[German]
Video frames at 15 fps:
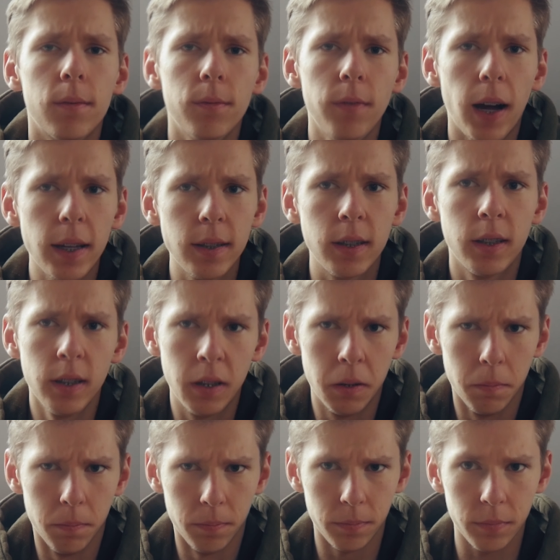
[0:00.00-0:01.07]
Weiß ich
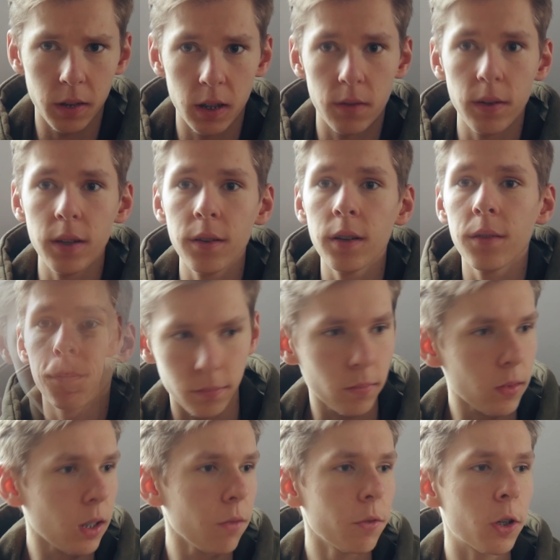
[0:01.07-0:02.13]
nicht. Deswegen,
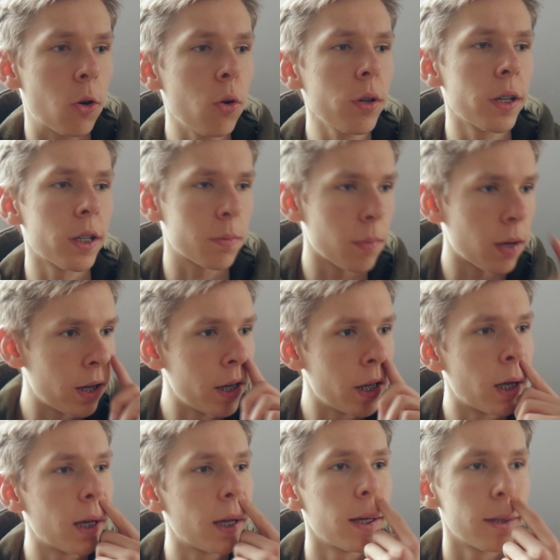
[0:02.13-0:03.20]
wir gucken jetzt mal.
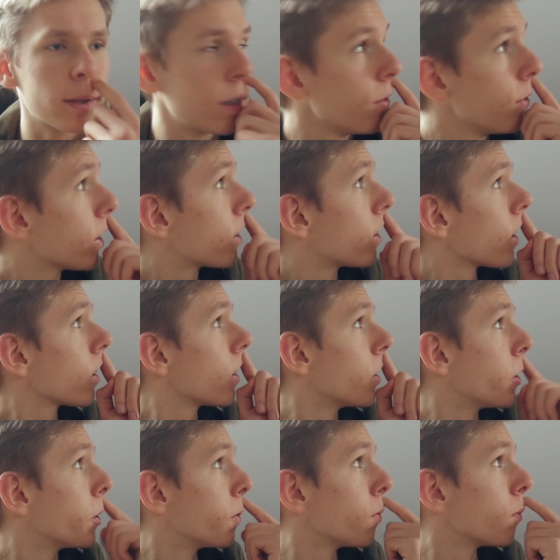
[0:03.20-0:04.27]
Es geht wie gesagt
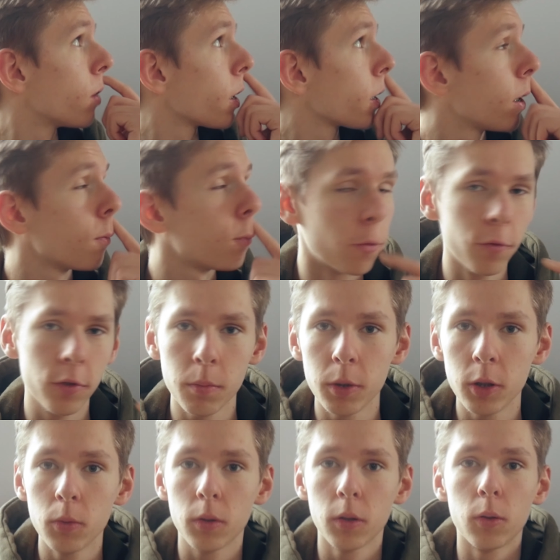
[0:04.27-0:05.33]
in na, knapp 15
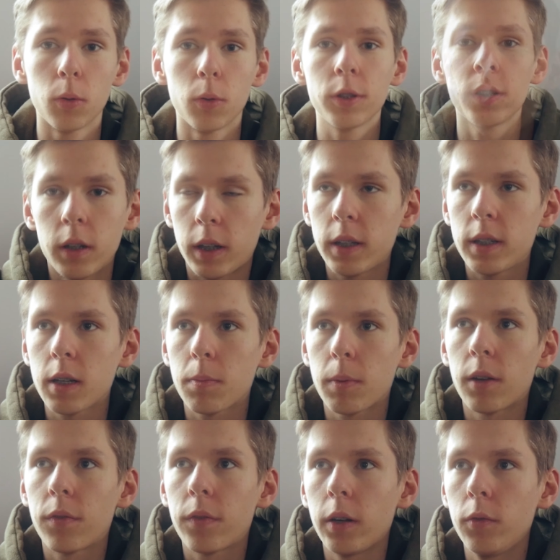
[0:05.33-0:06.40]
Minuten los. Dann geht's
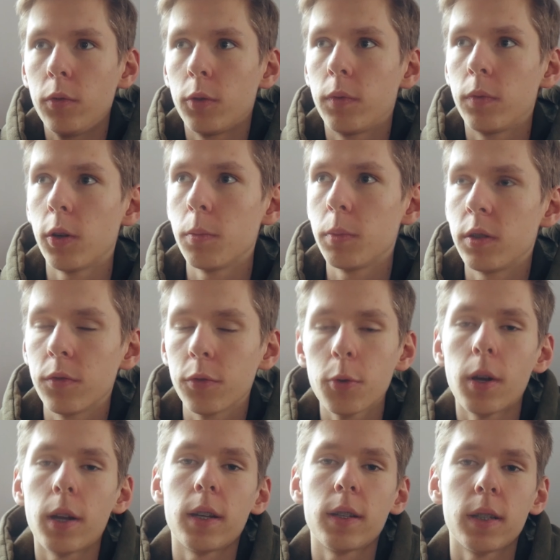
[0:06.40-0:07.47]
erstmal nach Frankfurt. Wir wollen ein bisschen
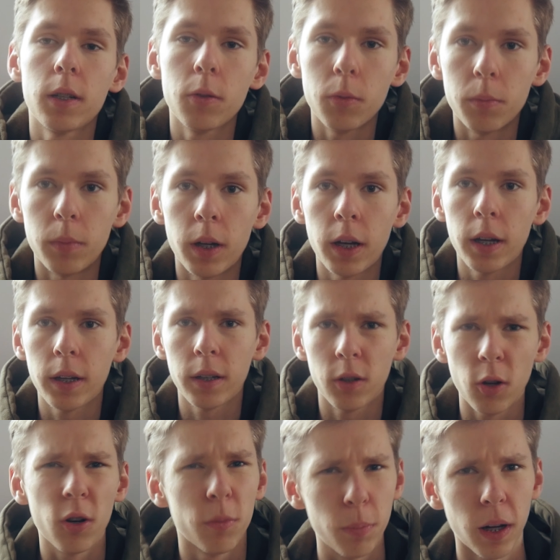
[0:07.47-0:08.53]
früher da sein, um
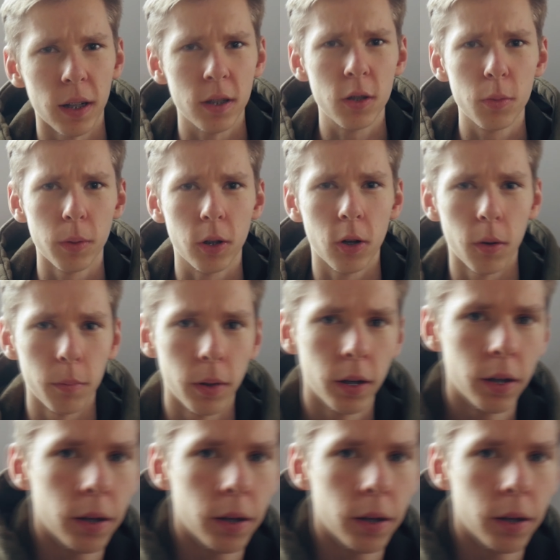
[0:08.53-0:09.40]
noch einen Platz zu bekommen.